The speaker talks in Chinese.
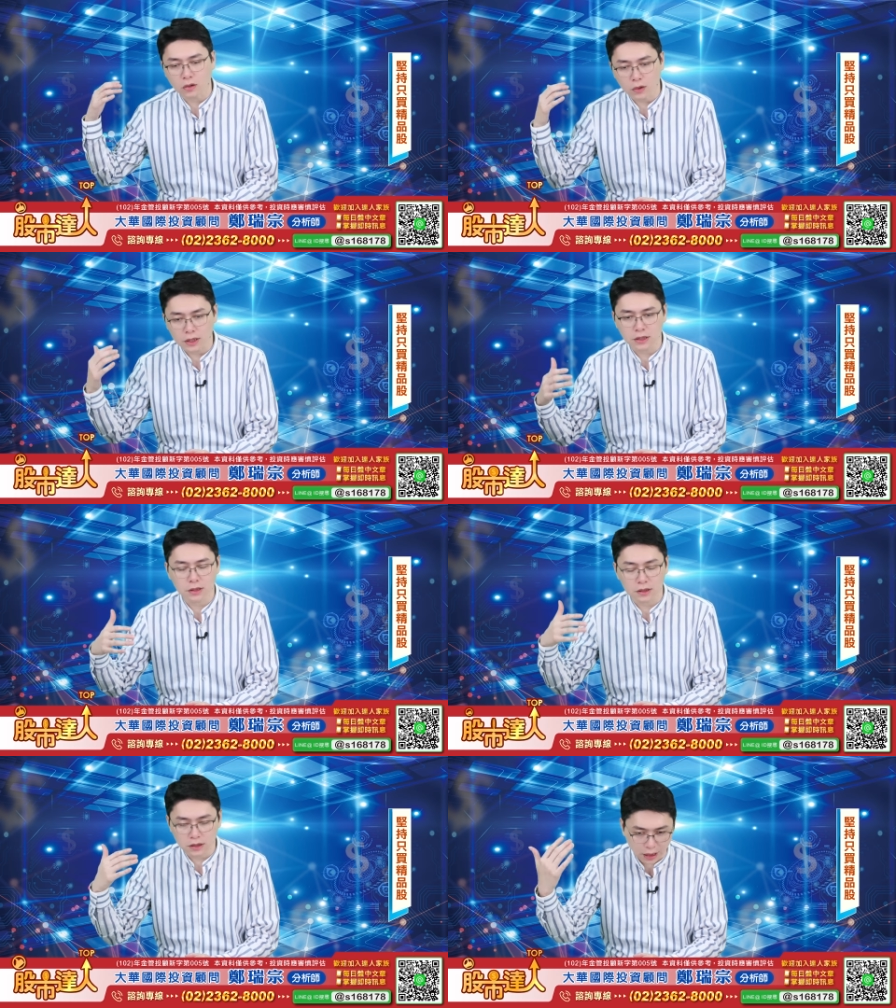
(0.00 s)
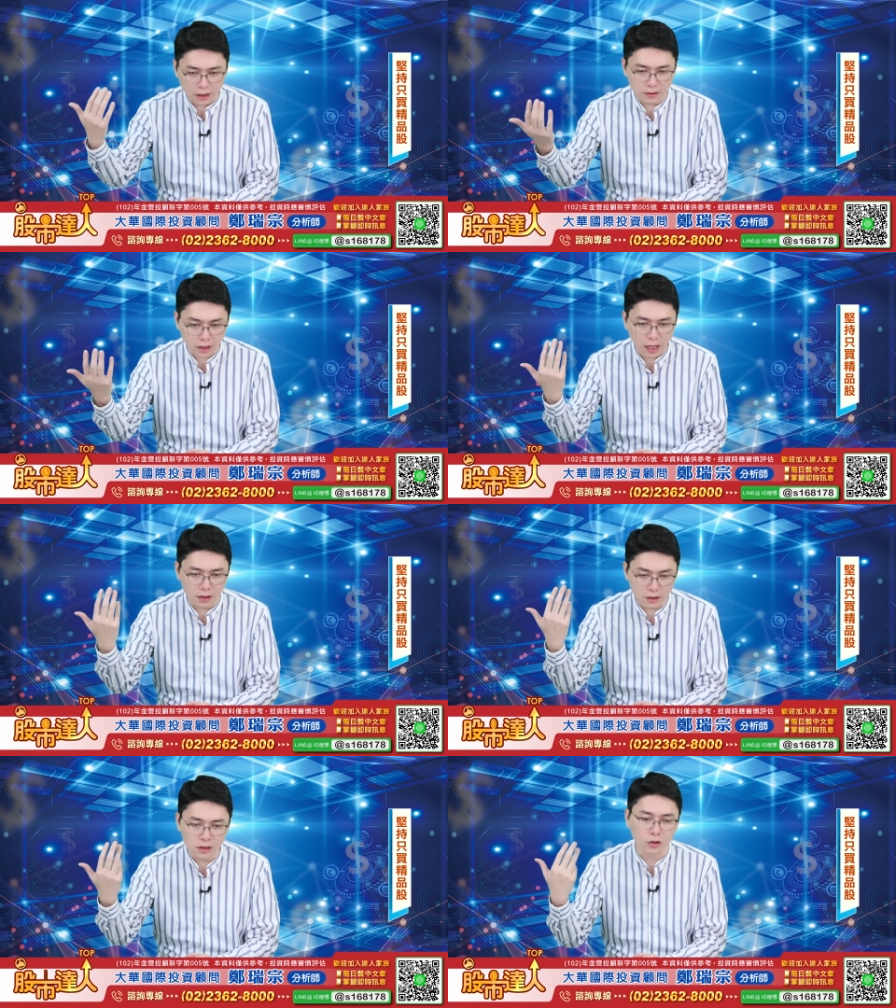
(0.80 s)
都累积了相
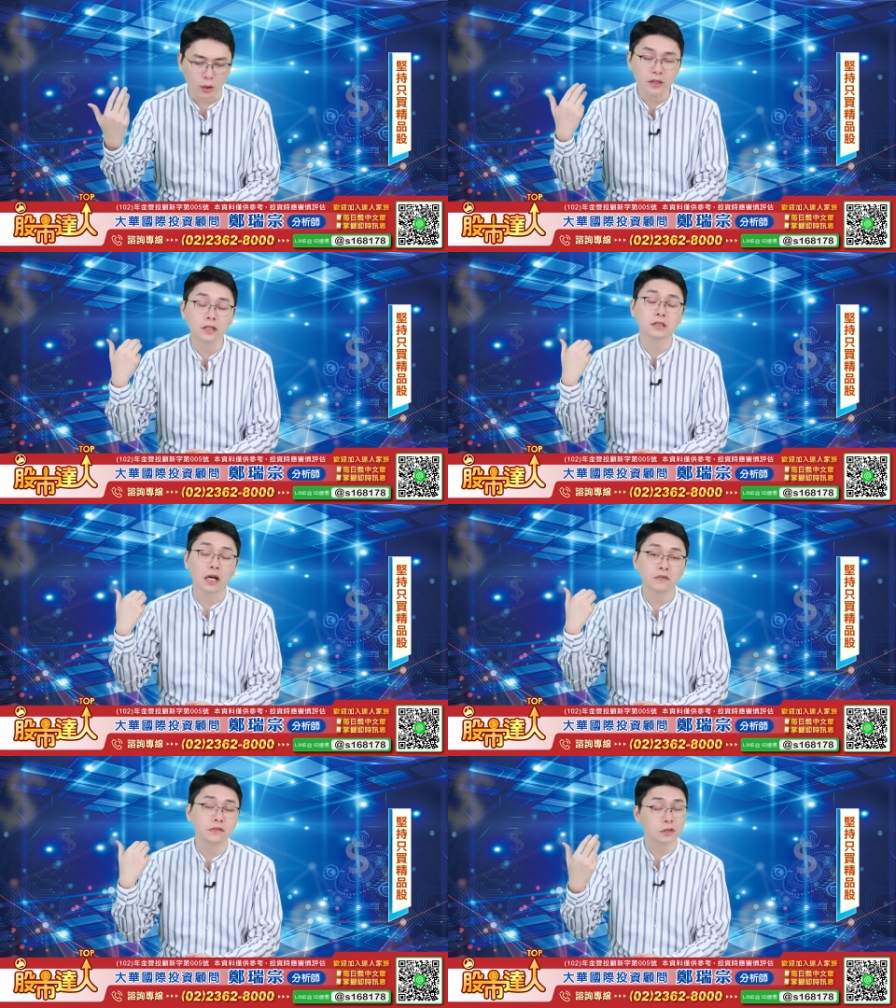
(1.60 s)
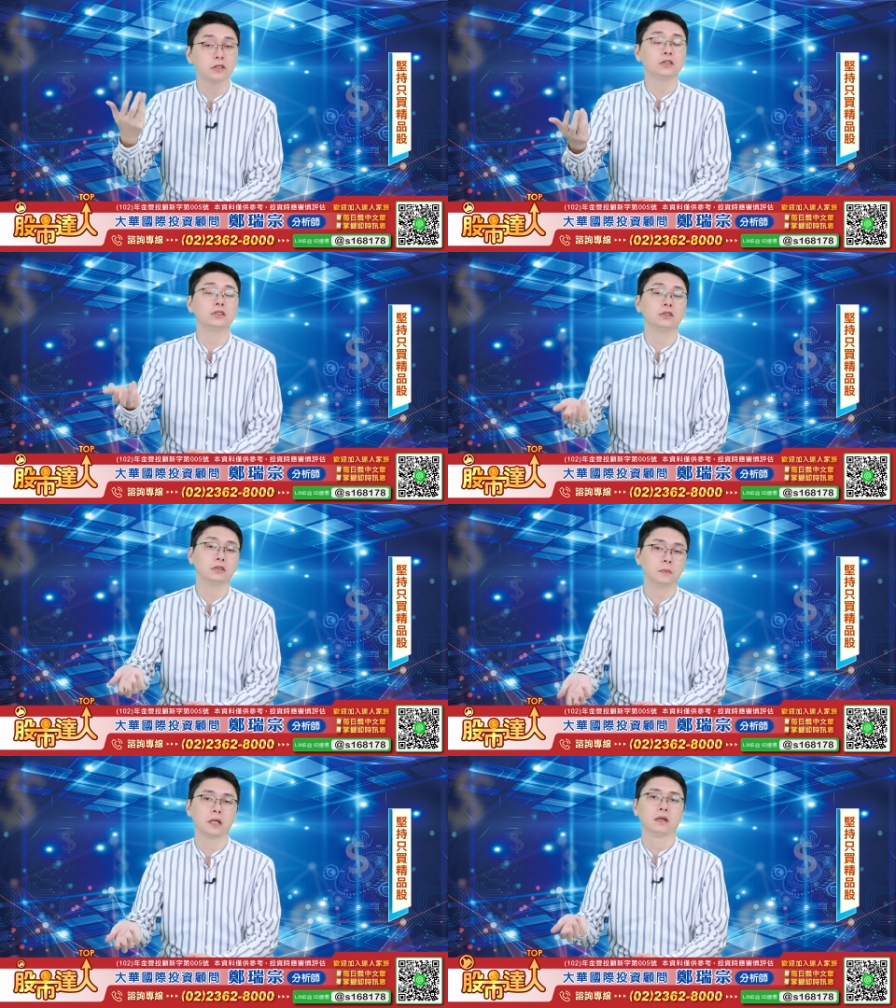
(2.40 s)
当可观的涨幅，这是事实
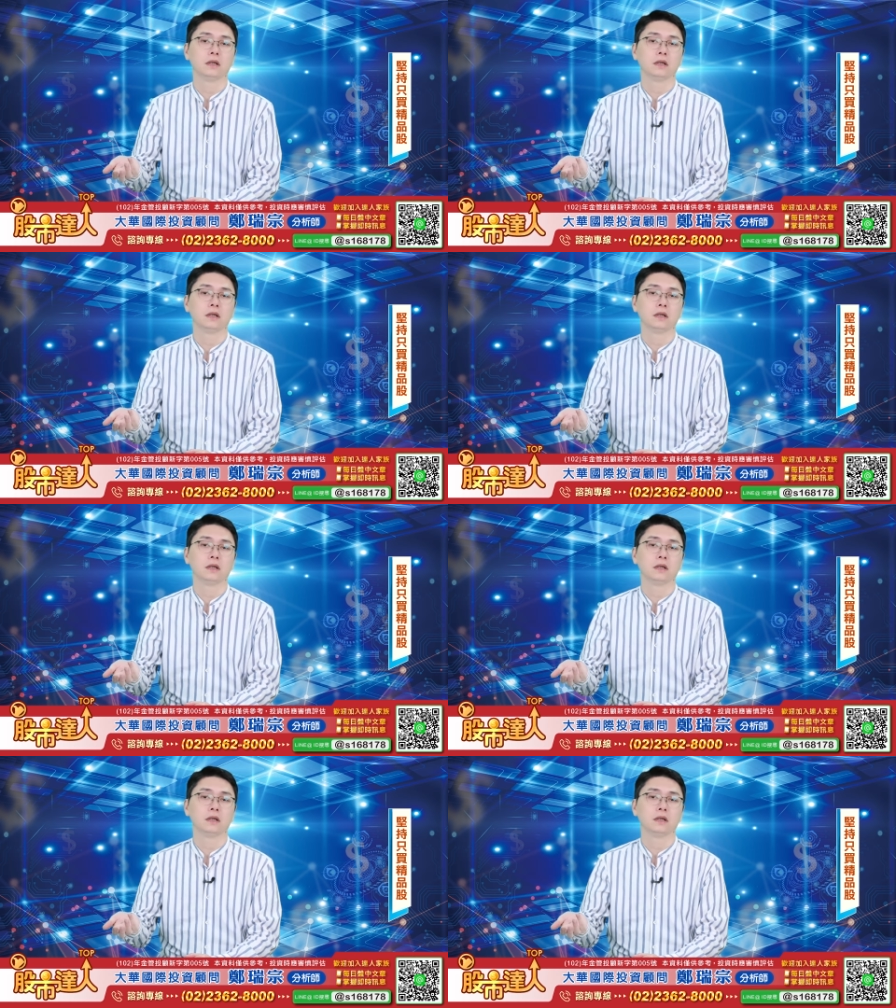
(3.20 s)
嘛？